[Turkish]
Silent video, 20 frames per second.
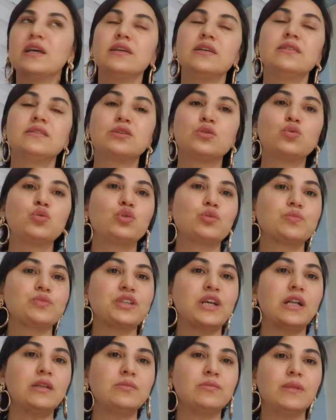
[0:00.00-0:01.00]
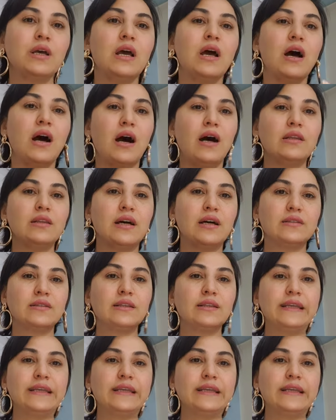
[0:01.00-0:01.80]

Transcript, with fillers: ya da kurumsal alanda